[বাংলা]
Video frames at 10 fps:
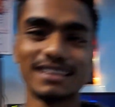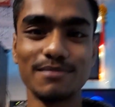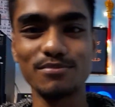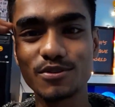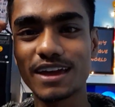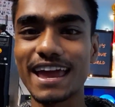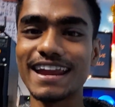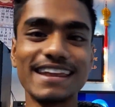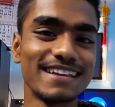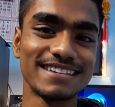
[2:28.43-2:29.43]
মাথা পুরো খেয়ে
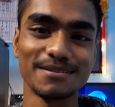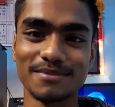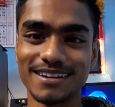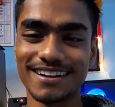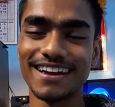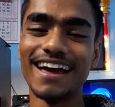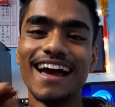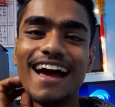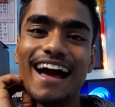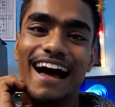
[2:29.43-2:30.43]
নিয়েছে আমার
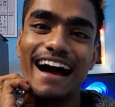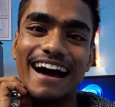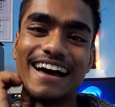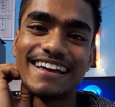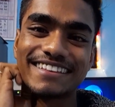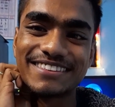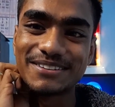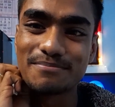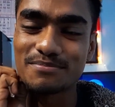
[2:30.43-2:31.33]
তো